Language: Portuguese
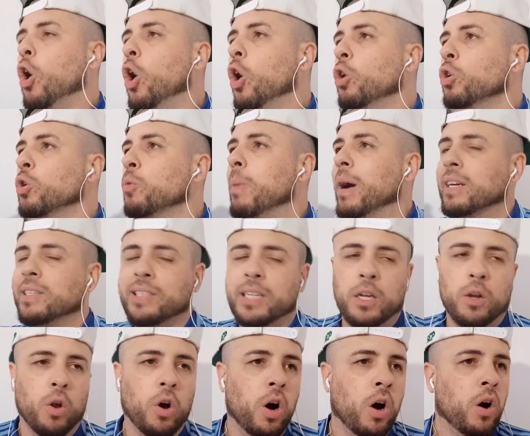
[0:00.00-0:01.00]
ou no
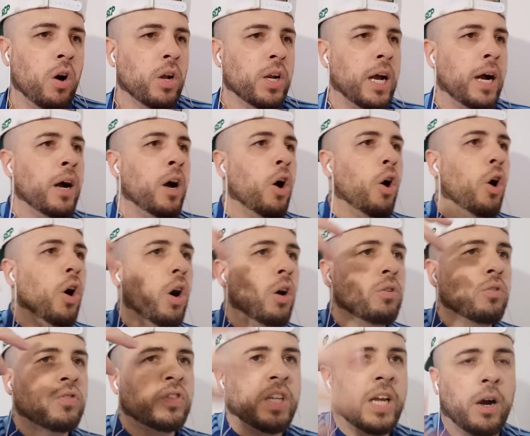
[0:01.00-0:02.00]
Barcelona, ou
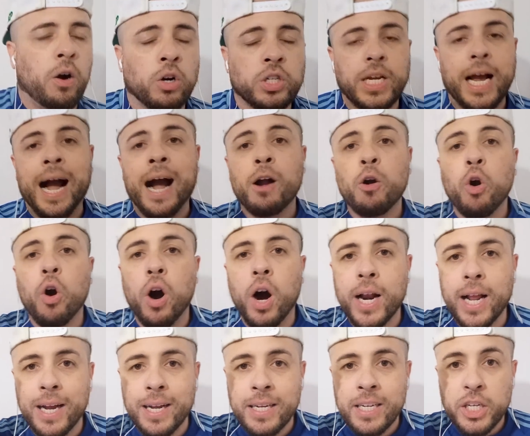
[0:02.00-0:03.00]
não sei aonde.
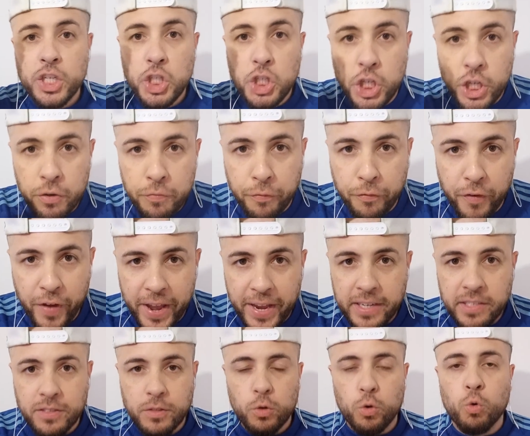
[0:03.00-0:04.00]
Agora, de
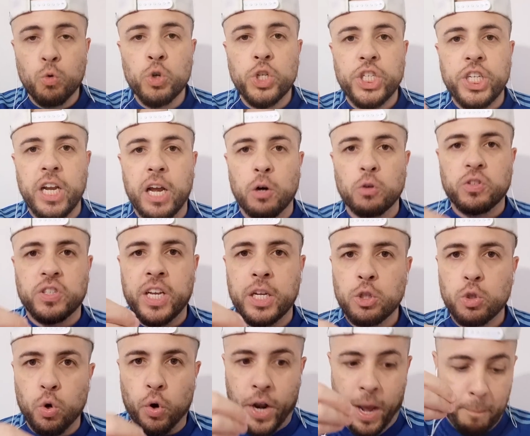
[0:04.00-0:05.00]
vez, o Chelsea
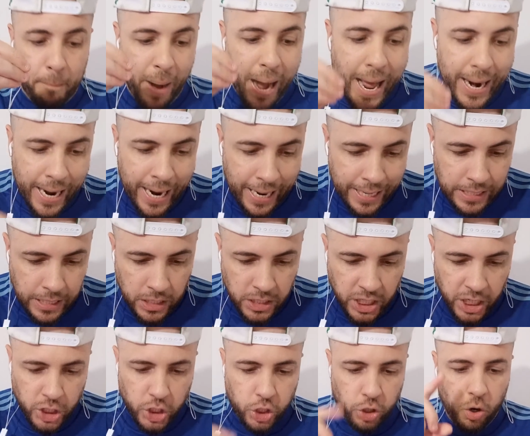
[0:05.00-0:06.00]
entrou na parada,
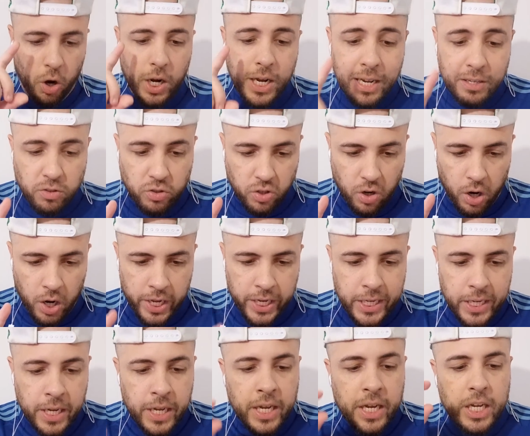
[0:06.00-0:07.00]
gente. olha só,
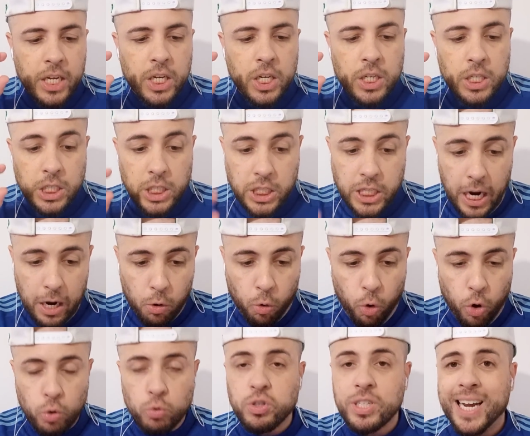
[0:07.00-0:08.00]
hein? De
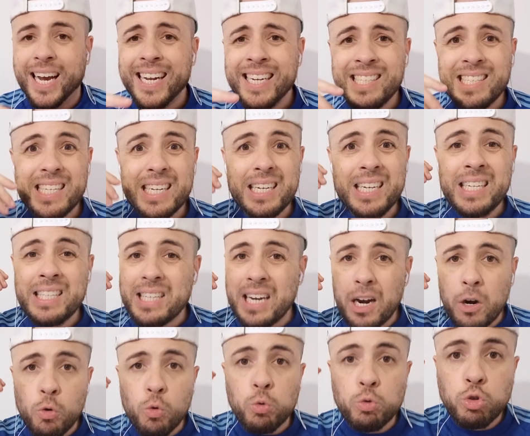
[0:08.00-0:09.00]
acordo, os caras
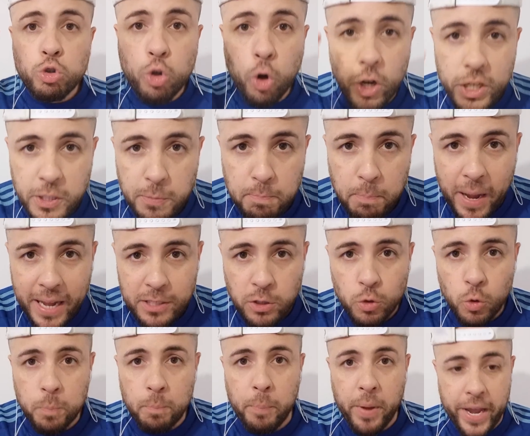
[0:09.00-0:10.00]
entraram com os dois pés
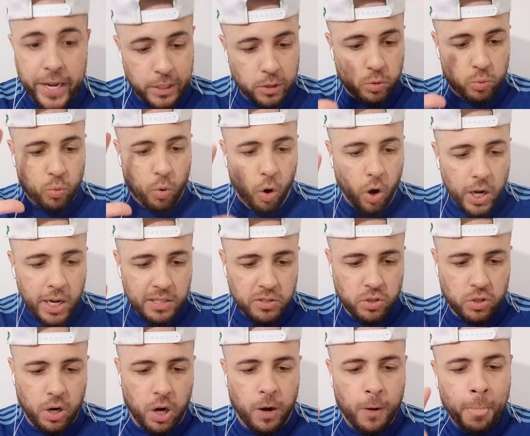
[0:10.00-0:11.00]
no peito. Olha
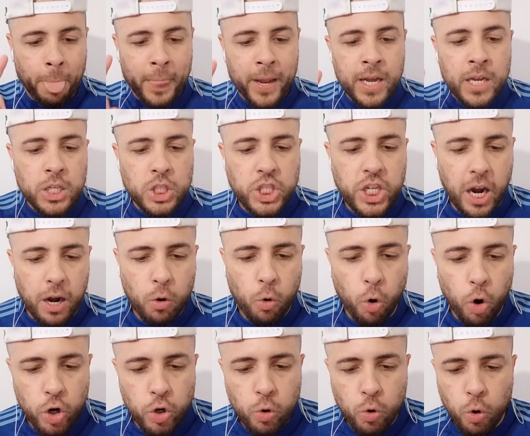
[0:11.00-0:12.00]
só. De
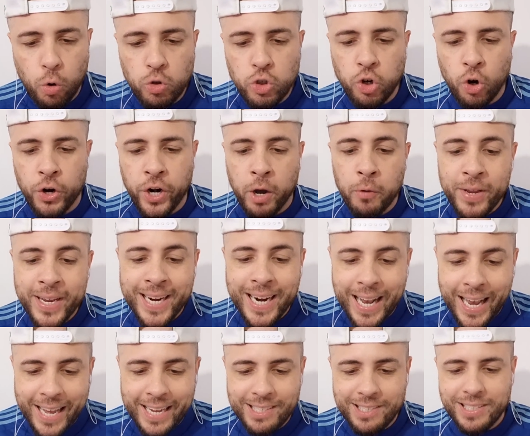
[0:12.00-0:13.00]
acordo com o jornal
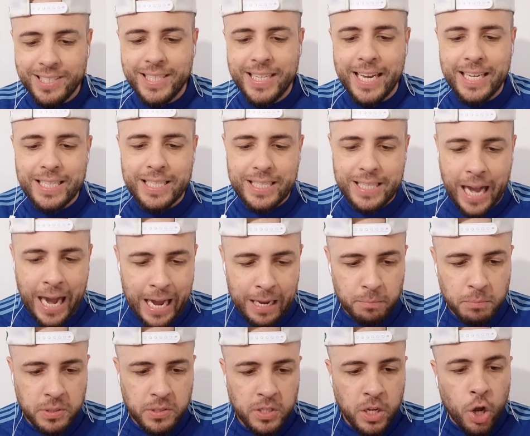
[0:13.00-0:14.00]
inglês The
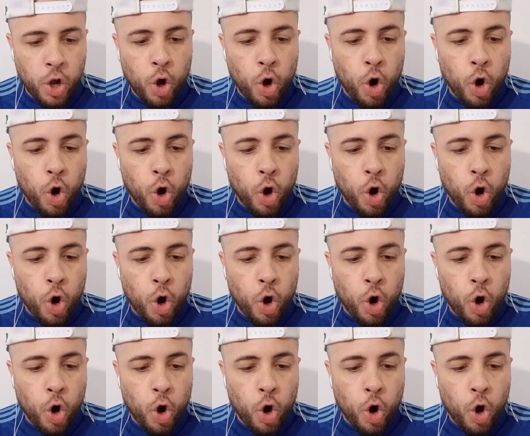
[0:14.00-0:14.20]
Times,